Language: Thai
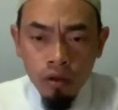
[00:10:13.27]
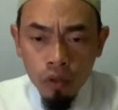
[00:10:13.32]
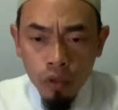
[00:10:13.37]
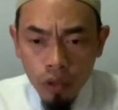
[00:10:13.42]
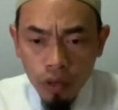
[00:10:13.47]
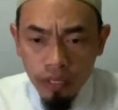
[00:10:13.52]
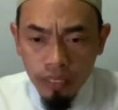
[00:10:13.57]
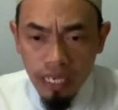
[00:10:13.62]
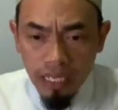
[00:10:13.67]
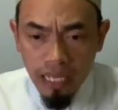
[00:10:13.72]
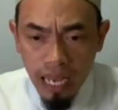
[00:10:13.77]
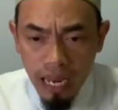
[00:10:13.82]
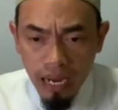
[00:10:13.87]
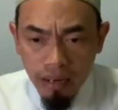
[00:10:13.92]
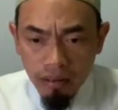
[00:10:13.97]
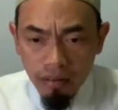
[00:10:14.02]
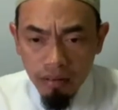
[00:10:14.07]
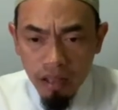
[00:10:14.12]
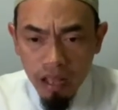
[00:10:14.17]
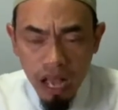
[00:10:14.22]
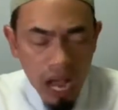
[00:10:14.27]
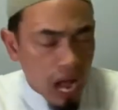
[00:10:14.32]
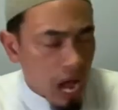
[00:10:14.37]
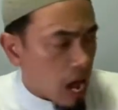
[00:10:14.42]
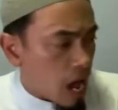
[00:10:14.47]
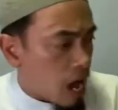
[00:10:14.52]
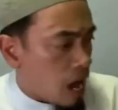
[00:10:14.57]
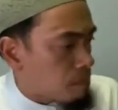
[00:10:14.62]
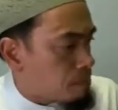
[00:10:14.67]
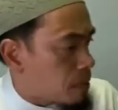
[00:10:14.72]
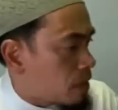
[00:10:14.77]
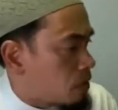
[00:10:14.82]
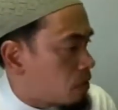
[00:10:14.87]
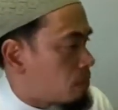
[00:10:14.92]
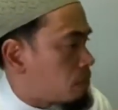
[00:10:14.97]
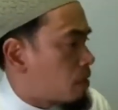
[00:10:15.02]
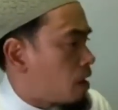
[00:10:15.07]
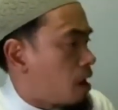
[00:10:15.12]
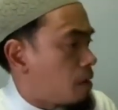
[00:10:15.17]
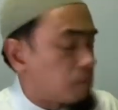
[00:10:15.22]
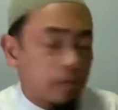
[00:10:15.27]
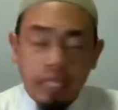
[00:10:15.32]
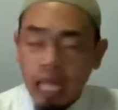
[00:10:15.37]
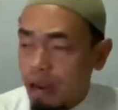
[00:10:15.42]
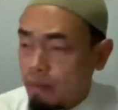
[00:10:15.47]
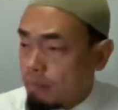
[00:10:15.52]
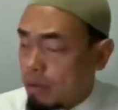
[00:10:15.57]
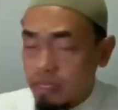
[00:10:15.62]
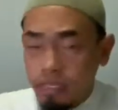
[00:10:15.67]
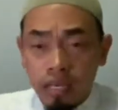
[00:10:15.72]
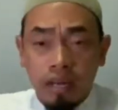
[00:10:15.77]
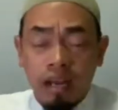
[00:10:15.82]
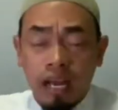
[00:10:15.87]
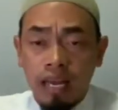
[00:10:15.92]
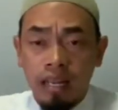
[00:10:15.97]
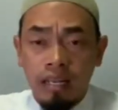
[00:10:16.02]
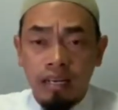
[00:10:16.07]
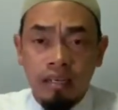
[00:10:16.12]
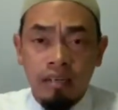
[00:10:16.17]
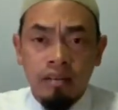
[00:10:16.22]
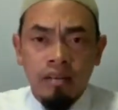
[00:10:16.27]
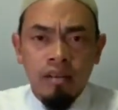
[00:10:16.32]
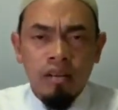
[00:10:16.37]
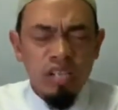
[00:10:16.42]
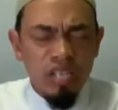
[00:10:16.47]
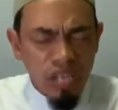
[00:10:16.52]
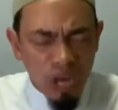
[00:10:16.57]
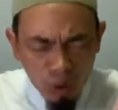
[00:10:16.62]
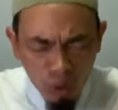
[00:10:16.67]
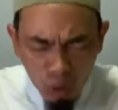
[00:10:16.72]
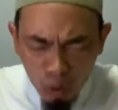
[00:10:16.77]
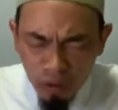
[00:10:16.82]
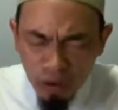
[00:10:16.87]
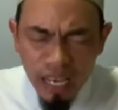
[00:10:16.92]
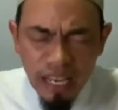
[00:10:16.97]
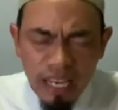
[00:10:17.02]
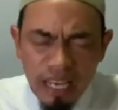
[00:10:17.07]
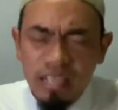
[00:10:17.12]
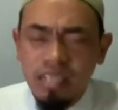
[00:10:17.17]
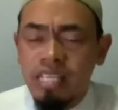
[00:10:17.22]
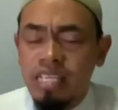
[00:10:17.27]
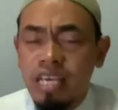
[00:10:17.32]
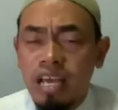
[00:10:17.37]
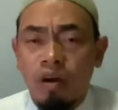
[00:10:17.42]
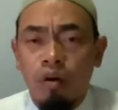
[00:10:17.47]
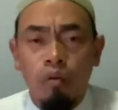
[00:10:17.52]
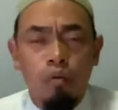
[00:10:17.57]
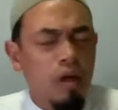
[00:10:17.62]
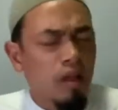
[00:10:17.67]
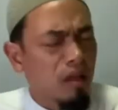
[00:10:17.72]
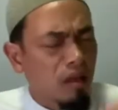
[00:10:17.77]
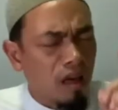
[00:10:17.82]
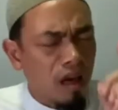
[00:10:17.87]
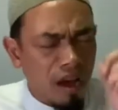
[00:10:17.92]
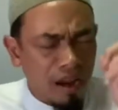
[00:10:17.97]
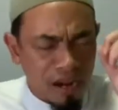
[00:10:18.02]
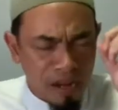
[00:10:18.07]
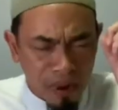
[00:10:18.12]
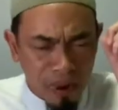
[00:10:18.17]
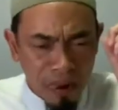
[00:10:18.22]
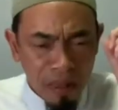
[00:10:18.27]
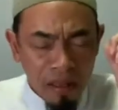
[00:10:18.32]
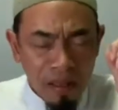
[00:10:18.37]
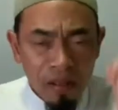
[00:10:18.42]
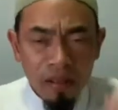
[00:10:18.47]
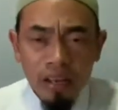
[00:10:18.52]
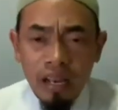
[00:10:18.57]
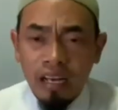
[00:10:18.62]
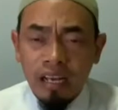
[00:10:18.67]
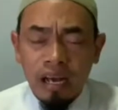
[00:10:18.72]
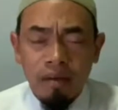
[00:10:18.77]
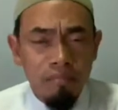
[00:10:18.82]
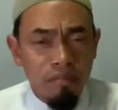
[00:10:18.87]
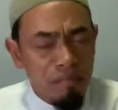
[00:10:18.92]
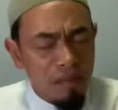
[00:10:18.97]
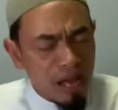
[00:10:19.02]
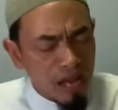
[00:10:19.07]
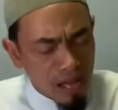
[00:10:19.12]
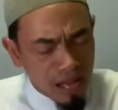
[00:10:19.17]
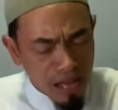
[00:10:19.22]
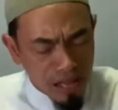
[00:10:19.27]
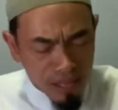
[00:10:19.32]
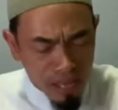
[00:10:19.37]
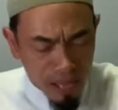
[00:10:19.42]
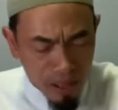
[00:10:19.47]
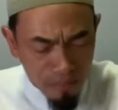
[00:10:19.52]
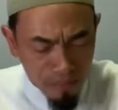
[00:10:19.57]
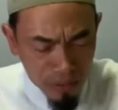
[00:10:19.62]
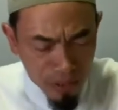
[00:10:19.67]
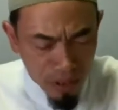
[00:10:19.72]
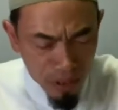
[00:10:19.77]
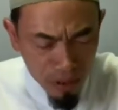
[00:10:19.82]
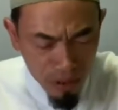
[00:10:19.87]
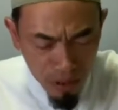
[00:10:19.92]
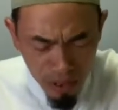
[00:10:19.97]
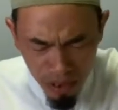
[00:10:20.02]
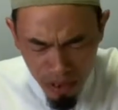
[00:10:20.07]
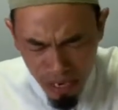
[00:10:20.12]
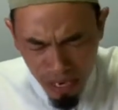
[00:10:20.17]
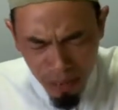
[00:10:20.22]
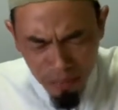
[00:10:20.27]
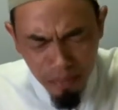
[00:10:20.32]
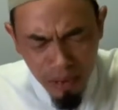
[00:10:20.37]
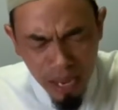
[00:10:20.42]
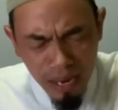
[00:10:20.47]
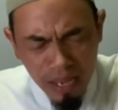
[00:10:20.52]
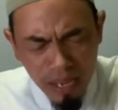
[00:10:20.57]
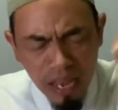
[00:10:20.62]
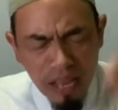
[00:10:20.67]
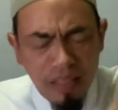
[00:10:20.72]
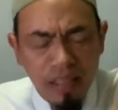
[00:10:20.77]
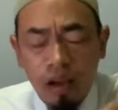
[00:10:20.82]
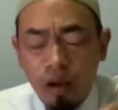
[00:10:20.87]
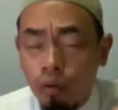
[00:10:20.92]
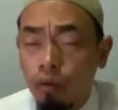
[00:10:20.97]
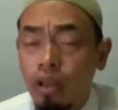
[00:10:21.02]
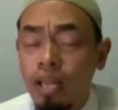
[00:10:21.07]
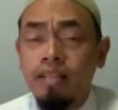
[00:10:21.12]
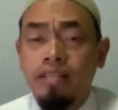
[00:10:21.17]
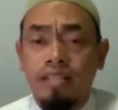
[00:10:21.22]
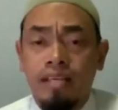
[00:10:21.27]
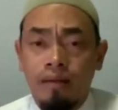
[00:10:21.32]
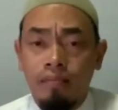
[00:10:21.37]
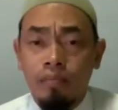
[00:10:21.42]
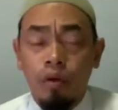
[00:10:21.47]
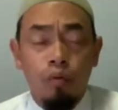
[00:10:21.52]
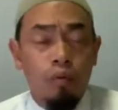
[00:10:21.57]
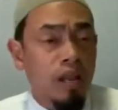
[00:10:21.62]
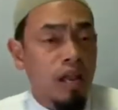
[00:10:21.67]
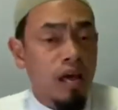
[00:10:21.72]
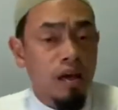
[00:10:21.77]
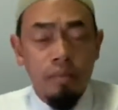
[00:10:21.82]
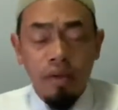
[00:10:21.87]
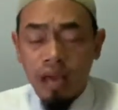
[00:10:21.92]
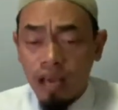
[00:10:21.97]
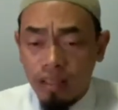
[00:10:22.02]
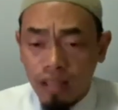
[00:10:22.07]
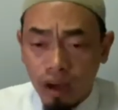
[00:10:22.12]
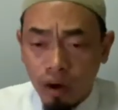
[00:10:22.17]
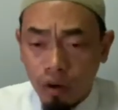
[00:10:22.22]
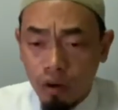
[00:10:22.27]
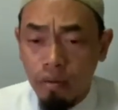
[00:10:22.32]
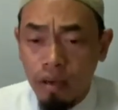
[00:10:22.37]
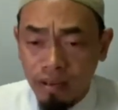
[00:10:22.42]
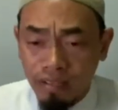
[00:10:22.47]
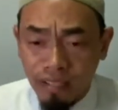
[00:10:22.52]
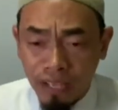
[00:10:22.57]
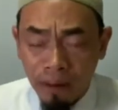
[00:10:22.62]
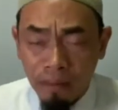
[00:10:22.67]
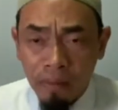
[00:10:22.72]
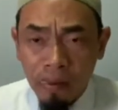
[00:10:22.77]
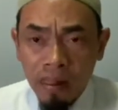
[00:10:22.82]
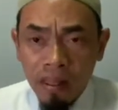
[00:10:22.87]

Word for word: โดยที่ท่านหาไปรอบๆ ท่านไม่เจอใครเลย ยังคงได้ยินเสียงวัลลอยนะครับมาฮดะนะครับมาลิฮะดะโคลิกตะวลาบิฮะดะอุมิรตะ